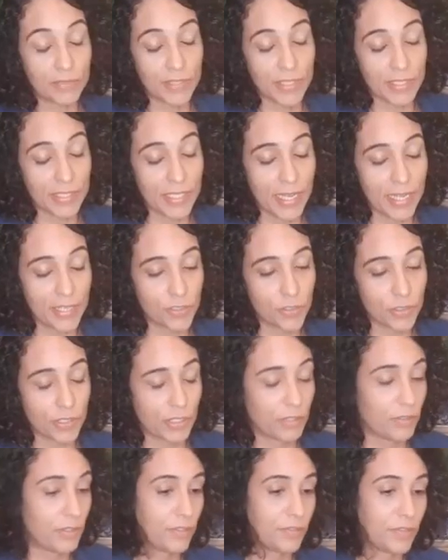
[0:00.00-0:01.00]
Na verdade, o
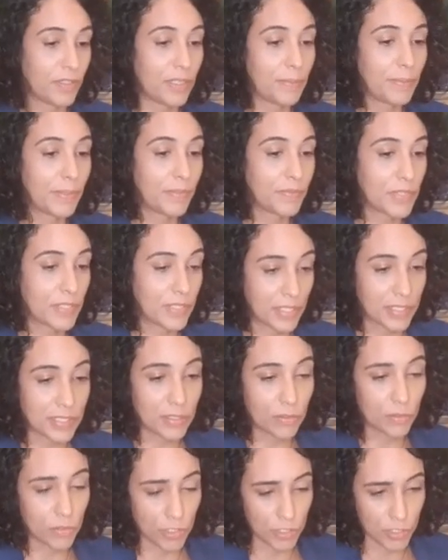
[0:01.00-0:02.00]
que eu ia falar para vocês,
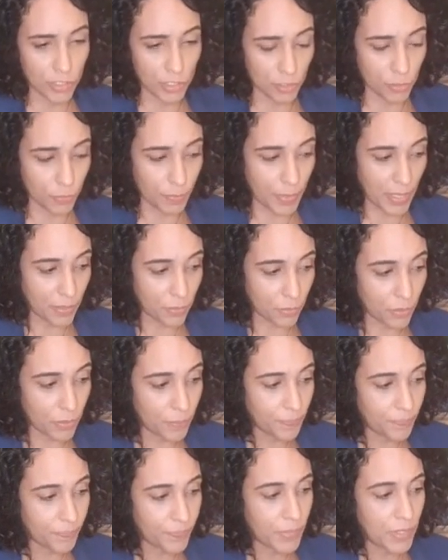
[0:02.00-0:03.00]
onde a gente
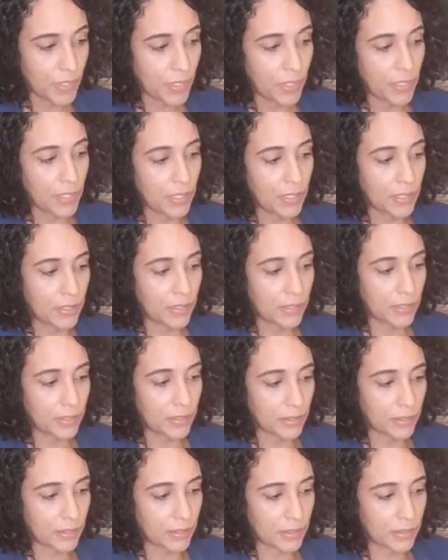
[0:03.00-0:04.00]
parou,
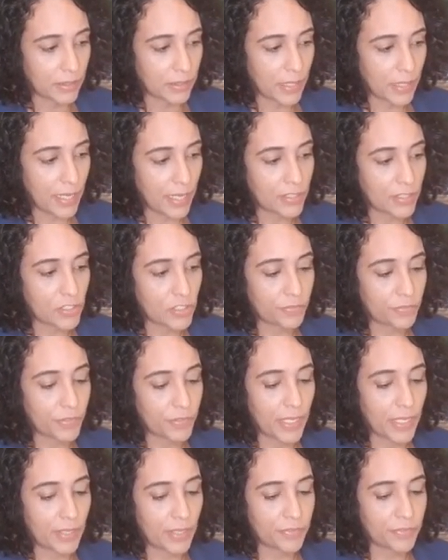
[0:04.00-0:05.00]
tá? Já
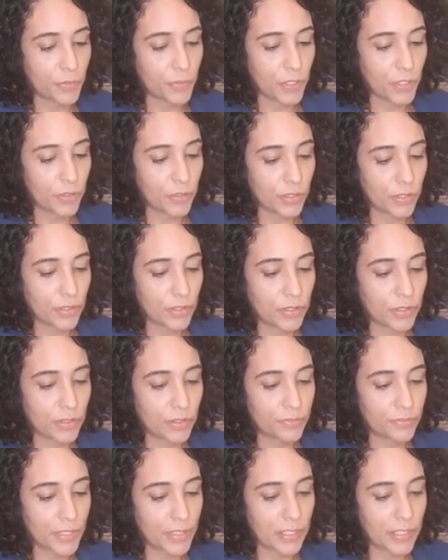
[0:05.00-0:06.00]
é, foi na,
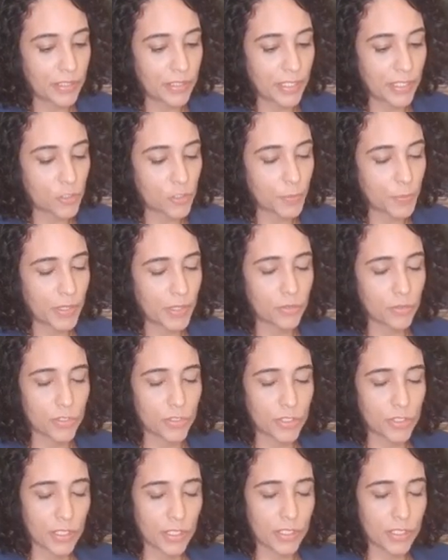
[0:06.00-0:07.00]
falando a respeito
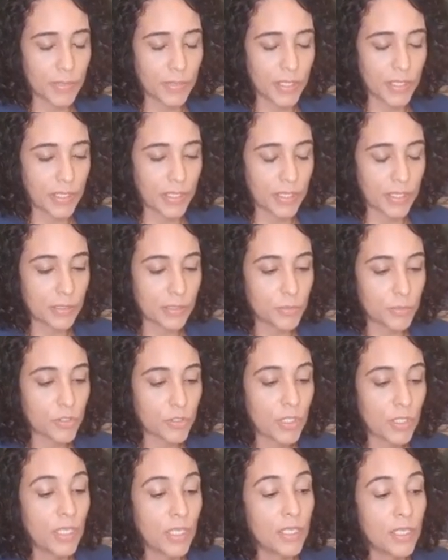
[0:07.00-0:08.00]
de ânima e ânimos,
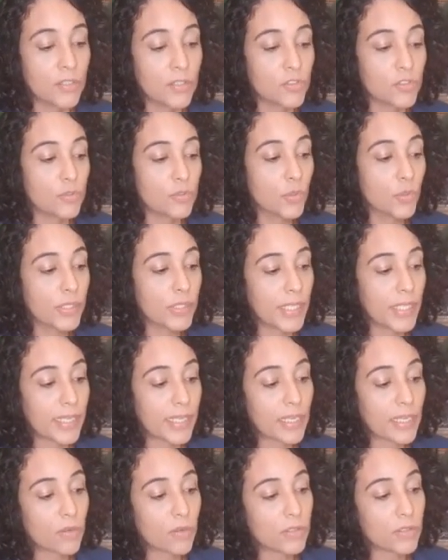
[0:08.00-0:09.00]
do que,
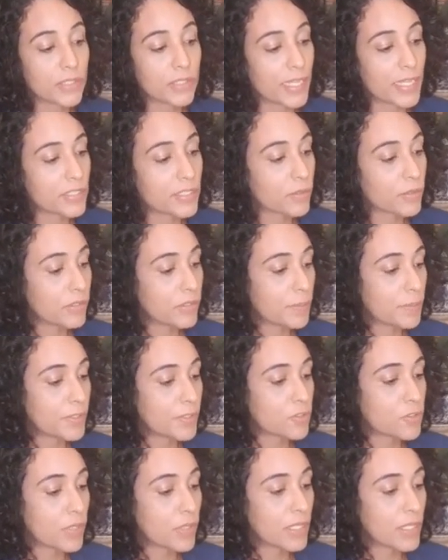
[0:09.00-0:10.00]
que acontece quando a
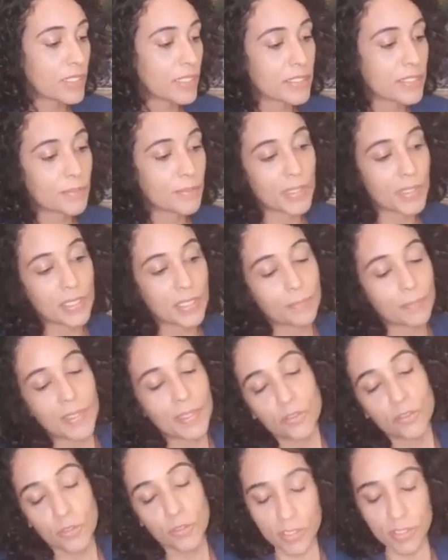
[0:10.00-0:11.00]
pessoa ela assimila
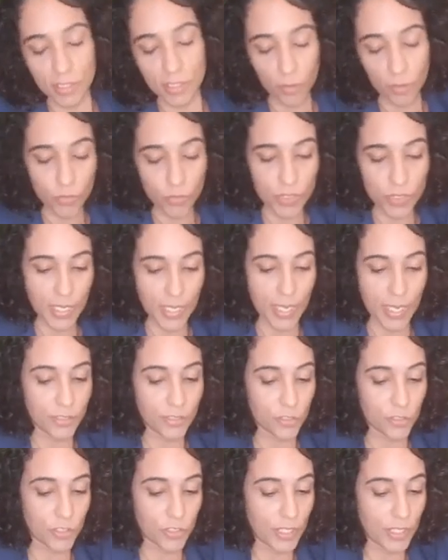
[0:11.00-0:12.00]
padrões
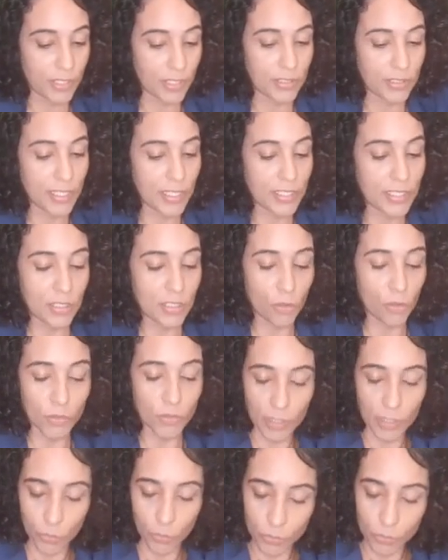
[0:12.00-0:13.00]
inconscientes, né, desse
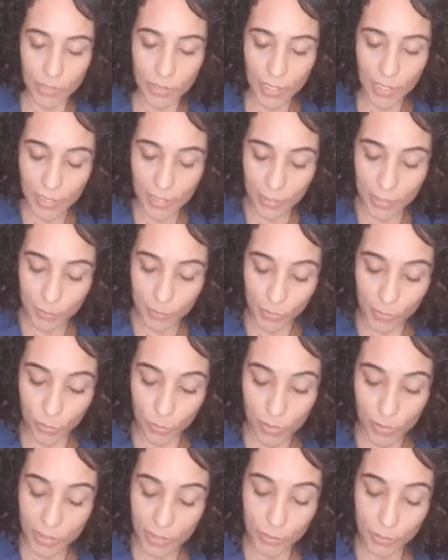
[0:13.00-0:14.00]
conteúdo da ânima e do
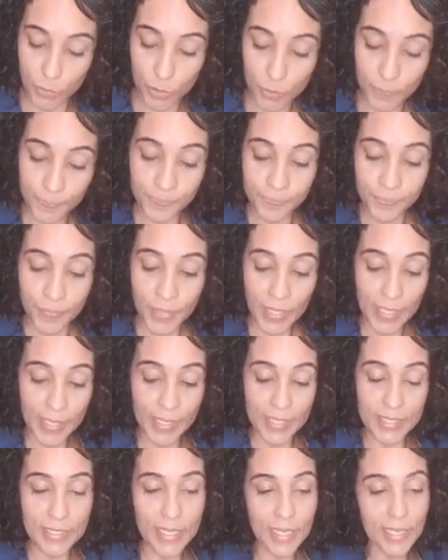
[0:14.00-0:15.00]
ânimos, e
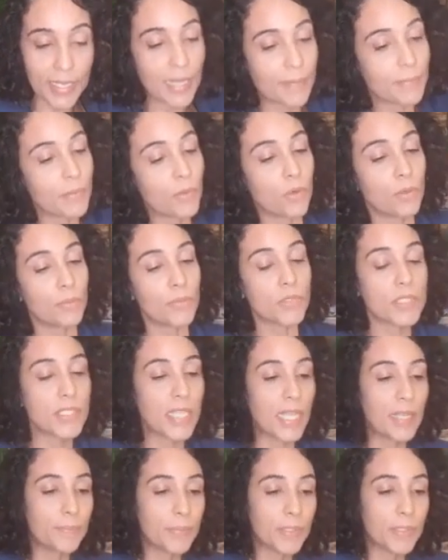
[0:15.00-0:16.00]
eles acabam, como
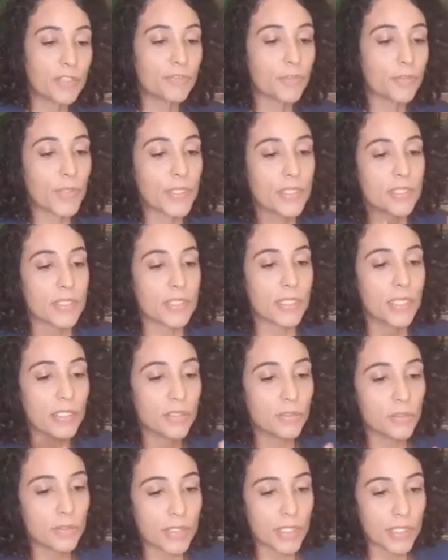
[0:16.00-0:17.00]
sempre,
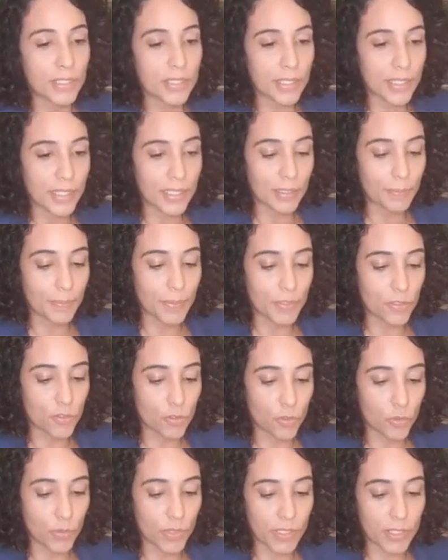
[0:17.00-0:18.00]
influenciando, né, naquela
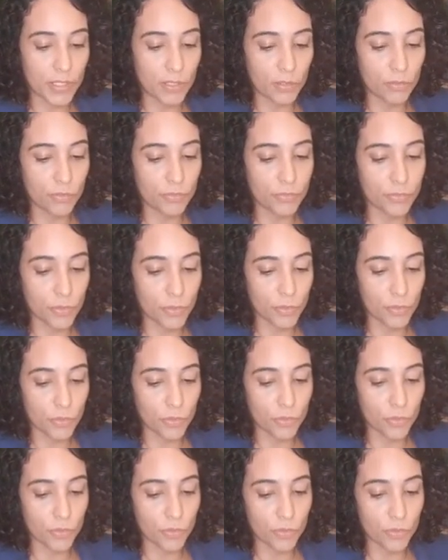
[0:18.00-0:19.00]
pessoa que eu
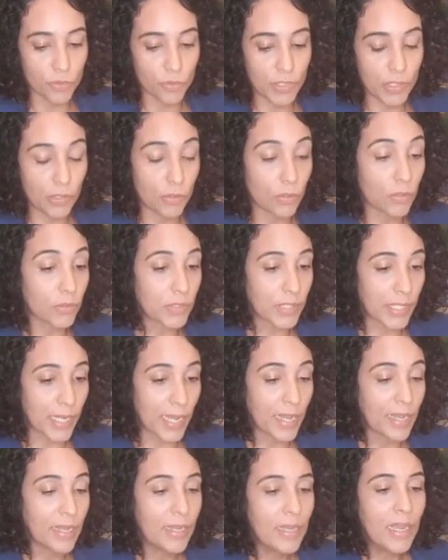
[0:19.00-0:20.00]
vou
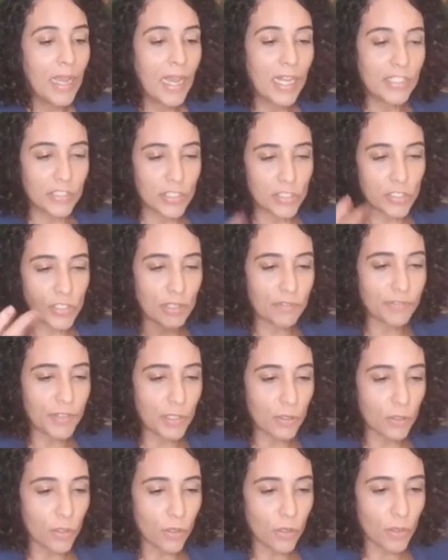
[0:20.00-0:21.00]
encontrar. A gente já
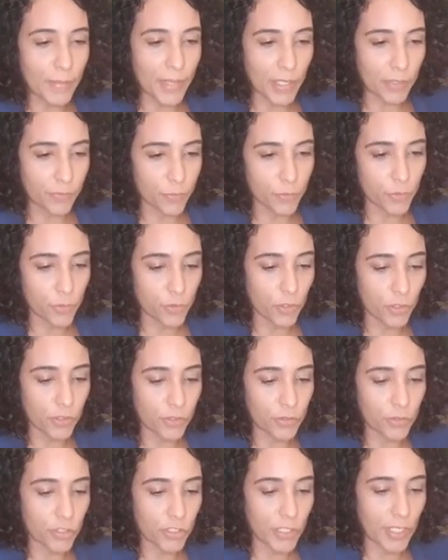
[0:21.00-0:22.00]
falou como é que
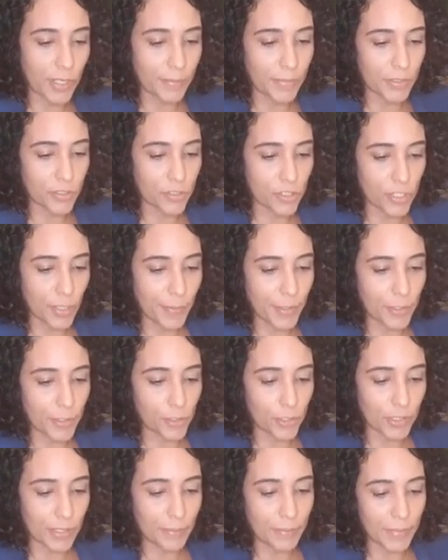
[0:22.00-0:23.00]
funciona o esquema de
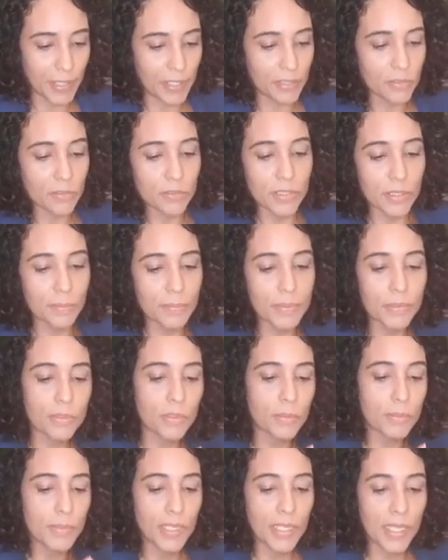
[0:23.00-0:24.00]
apaixonamento, né, pelo
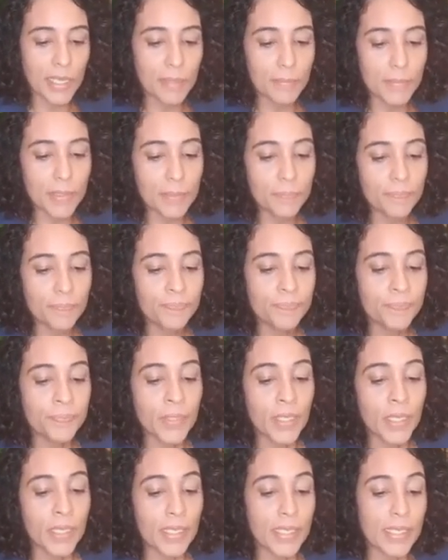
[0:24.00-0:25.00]
que eu me lembre.
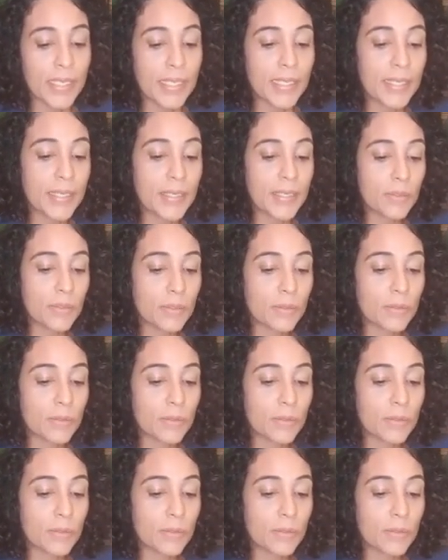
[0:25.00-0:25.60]
E